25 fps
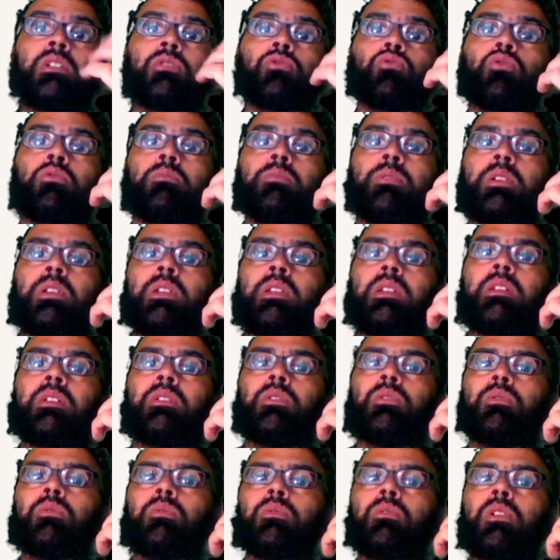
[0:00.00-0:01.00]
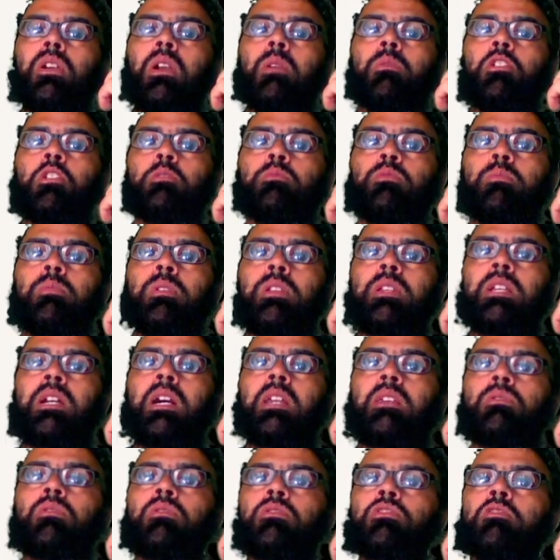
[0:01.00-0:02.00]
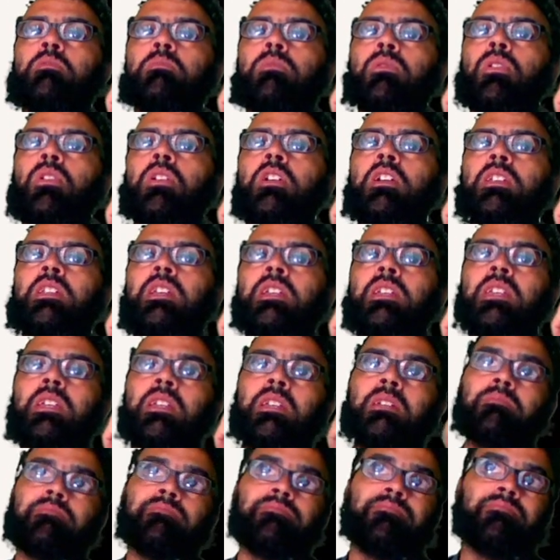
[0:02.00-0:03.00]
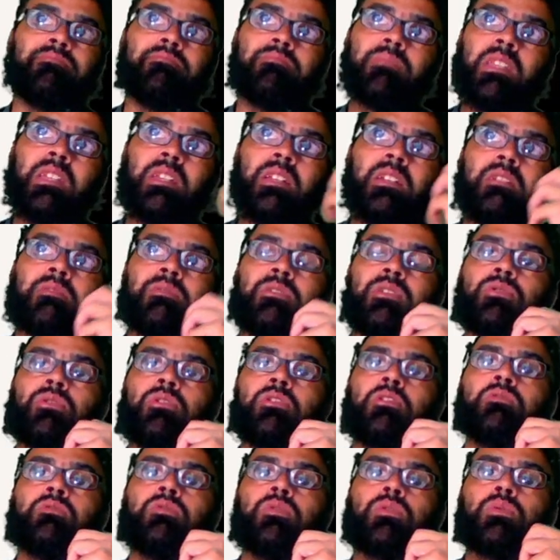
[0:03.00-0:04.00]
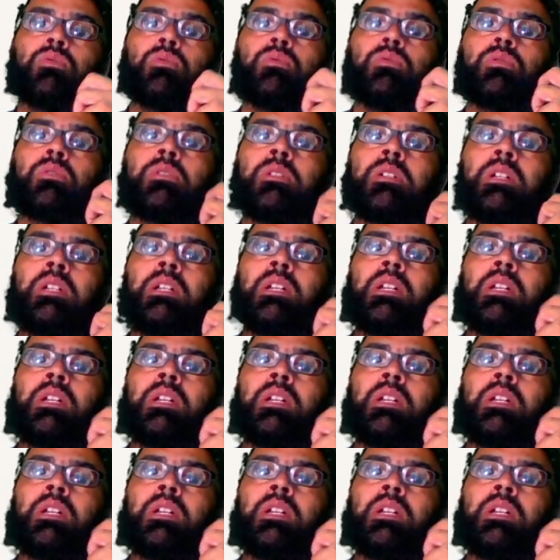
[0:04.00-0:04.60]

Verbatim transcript: Sobre, eu acabei de publicar no nosso blog, né? Que é, visões do futuro,